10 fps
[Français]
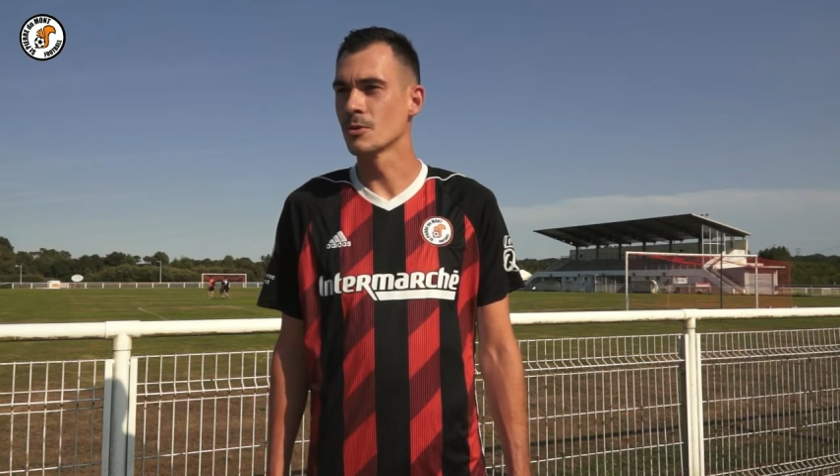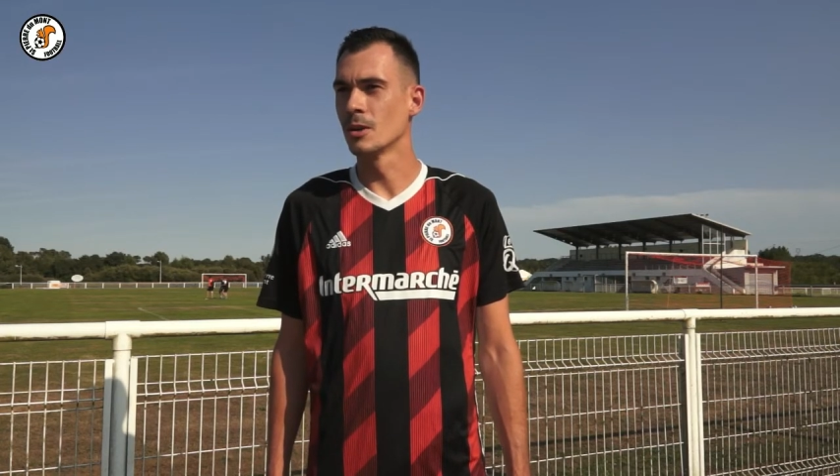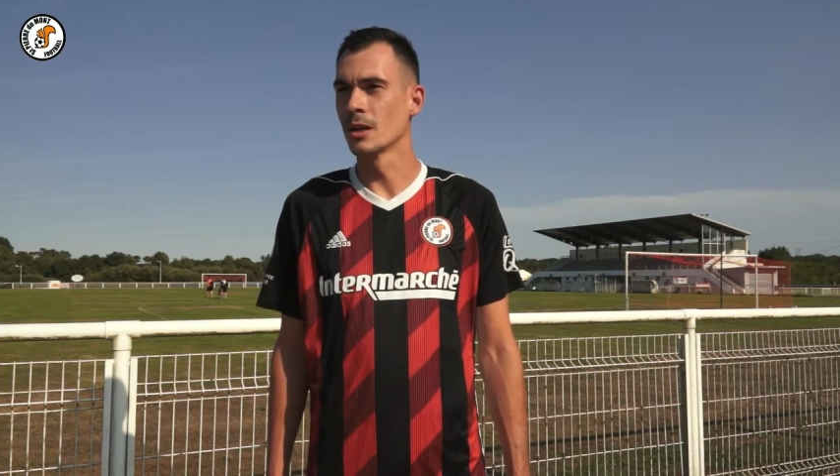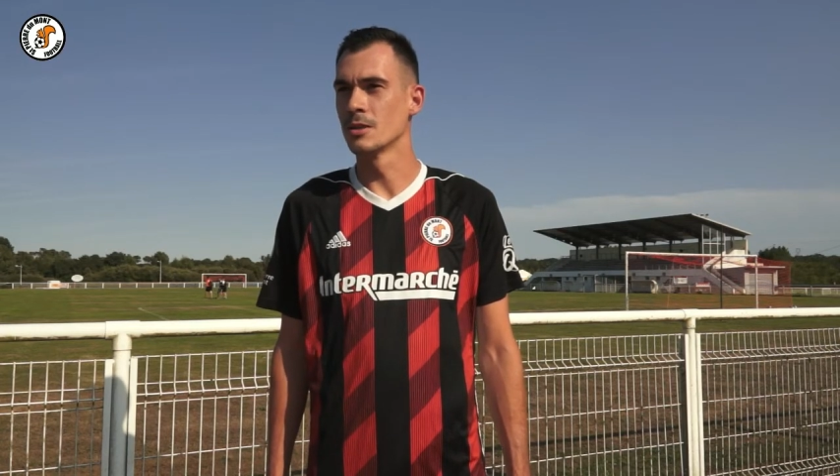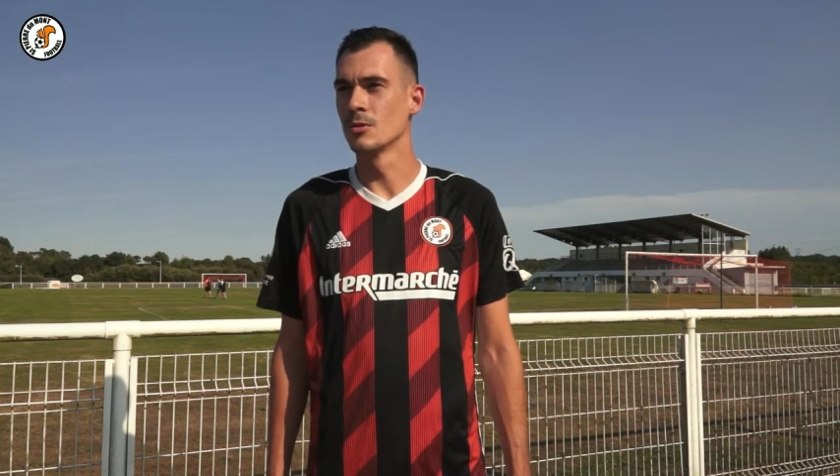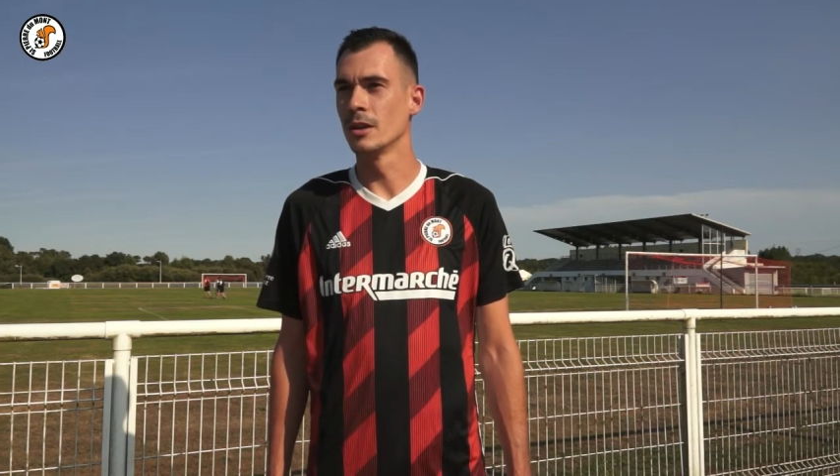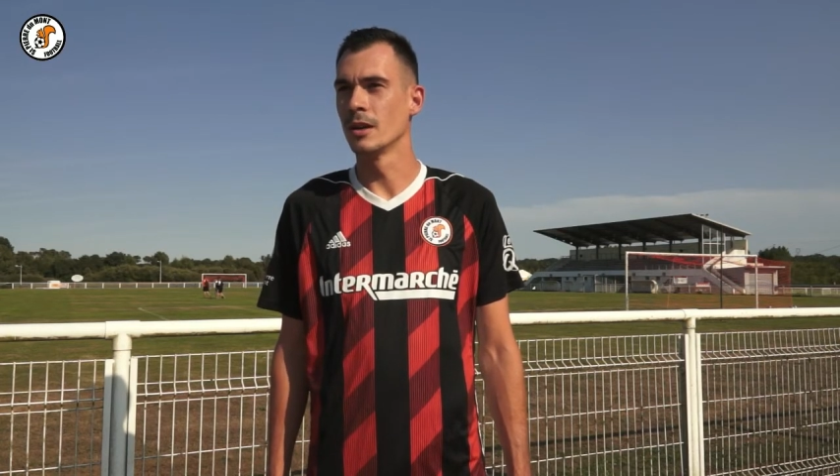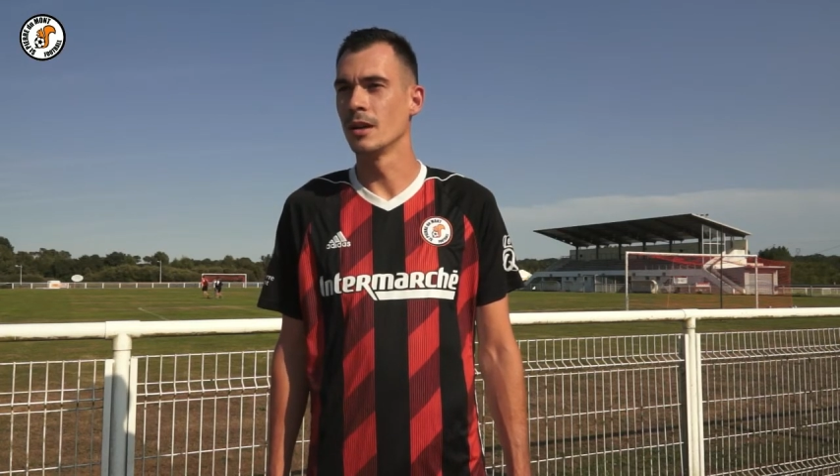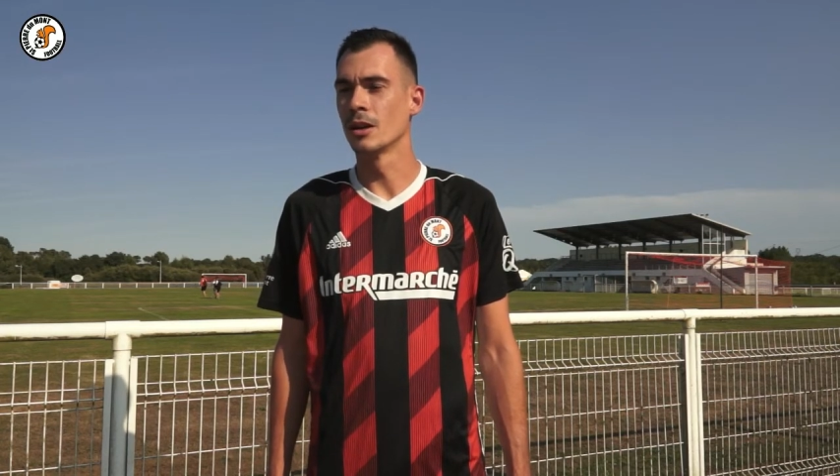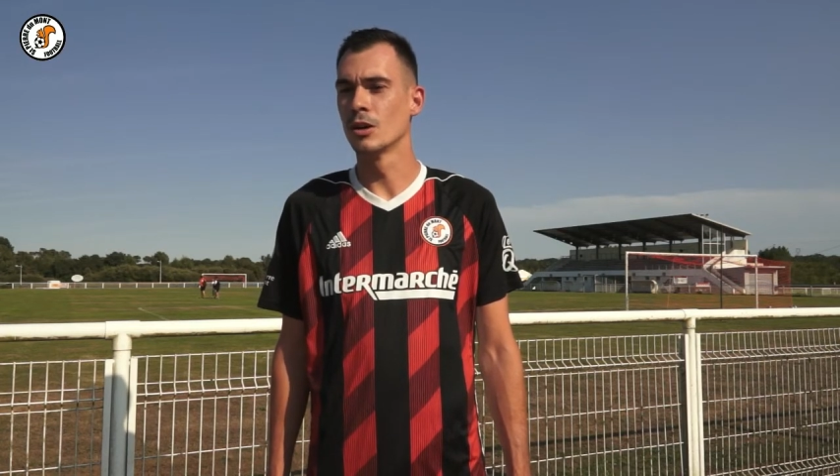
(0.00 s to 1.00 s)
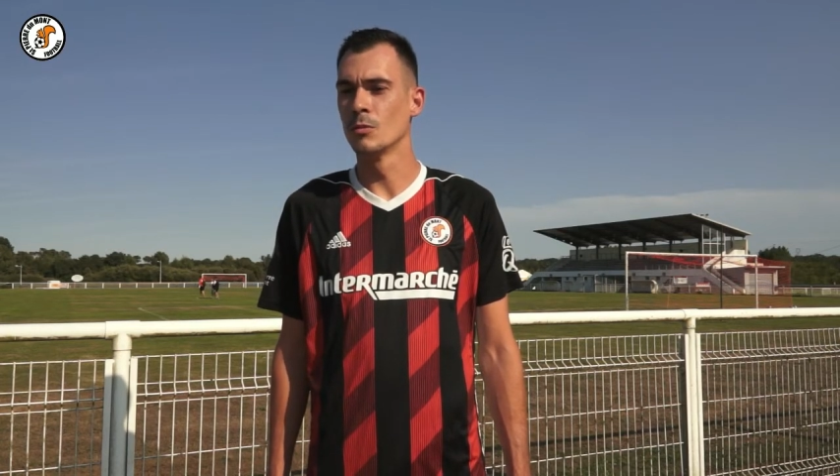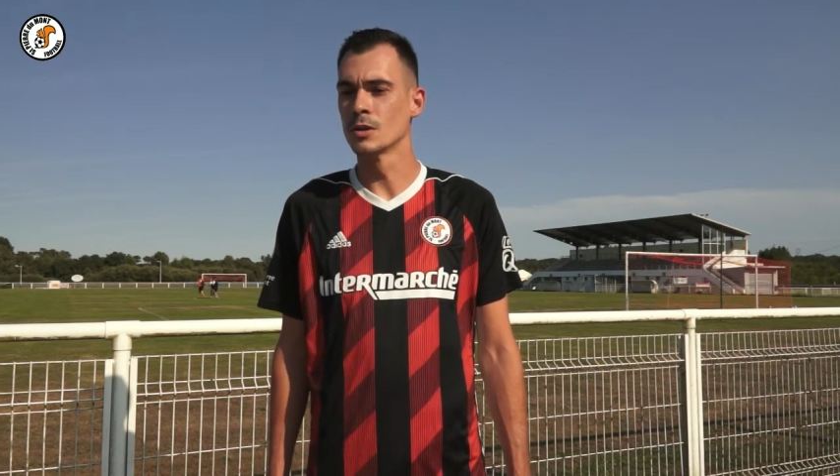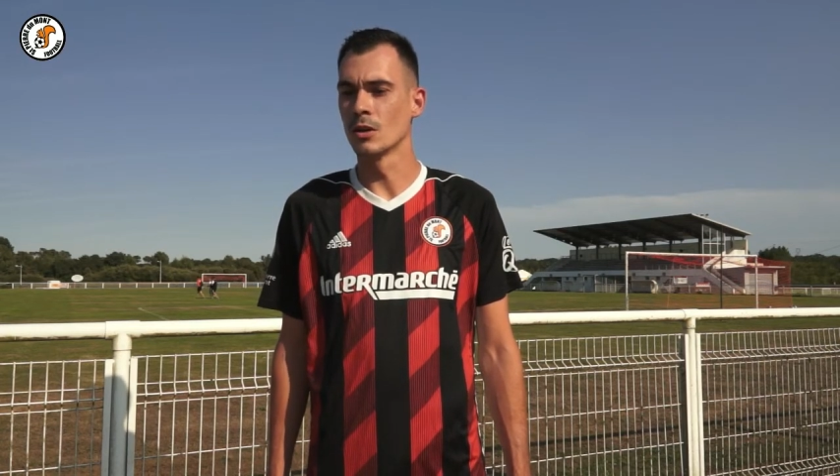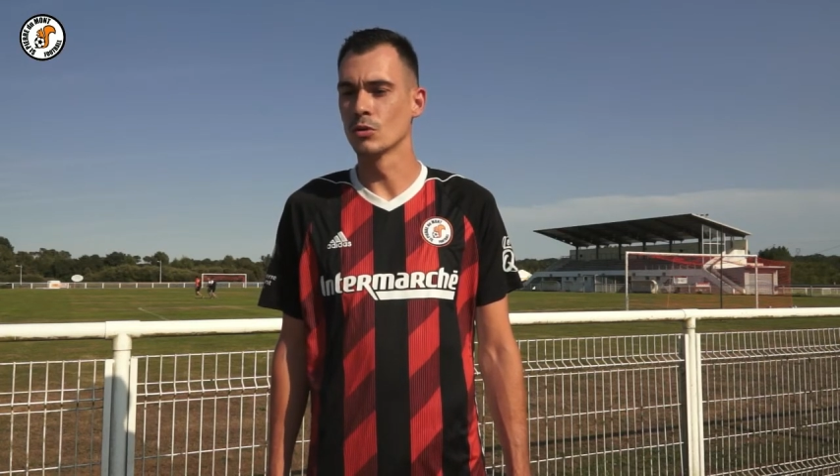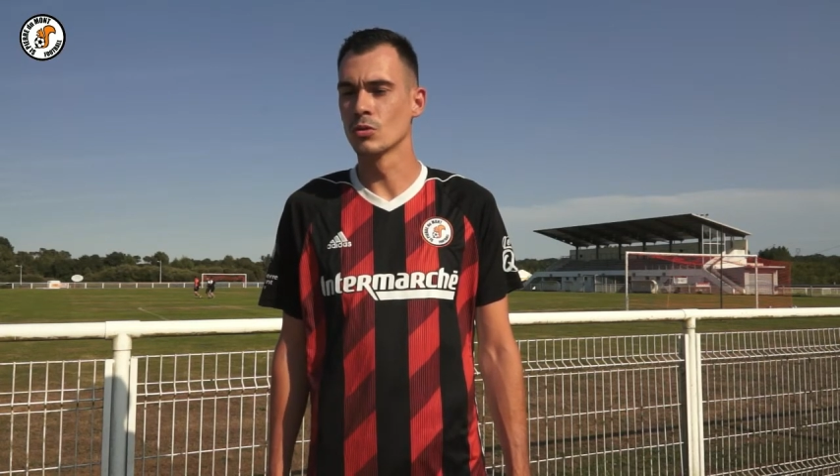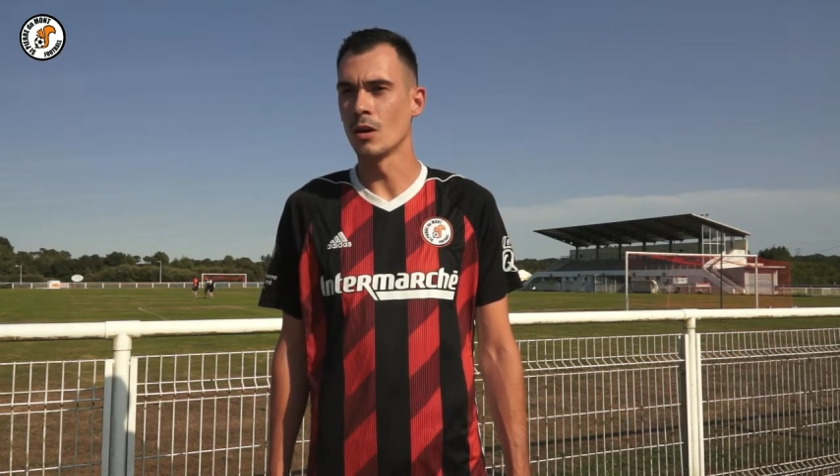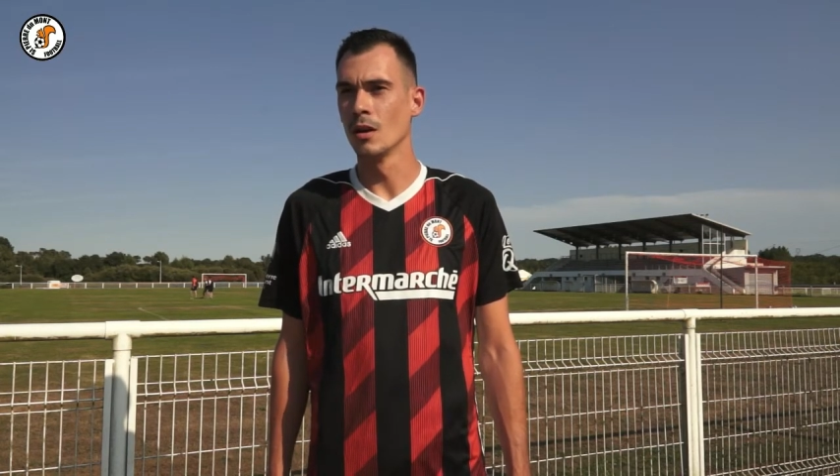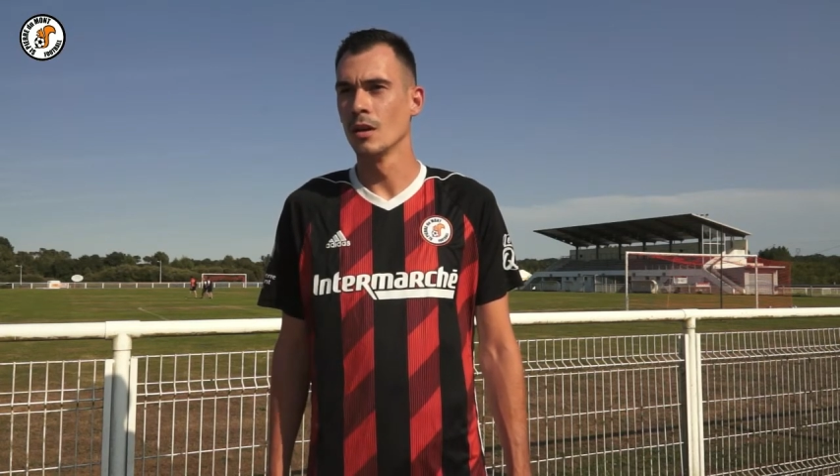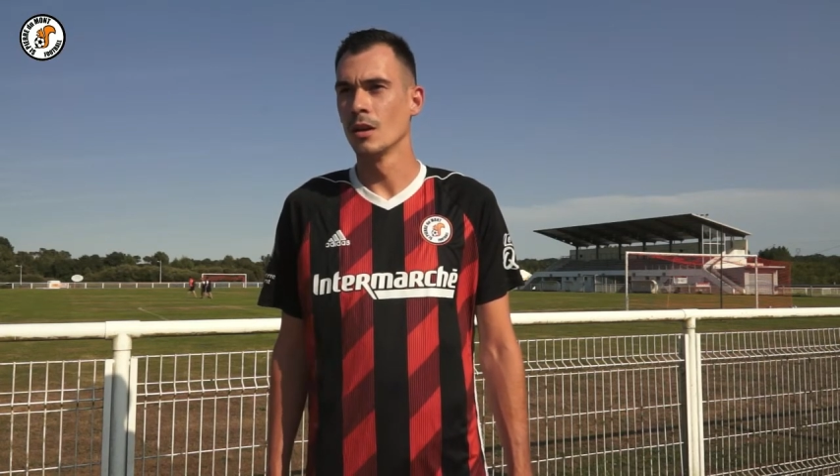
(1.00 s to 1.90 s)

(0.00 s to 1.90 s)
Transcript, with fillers: sur les réseaux les, clubs aux alentours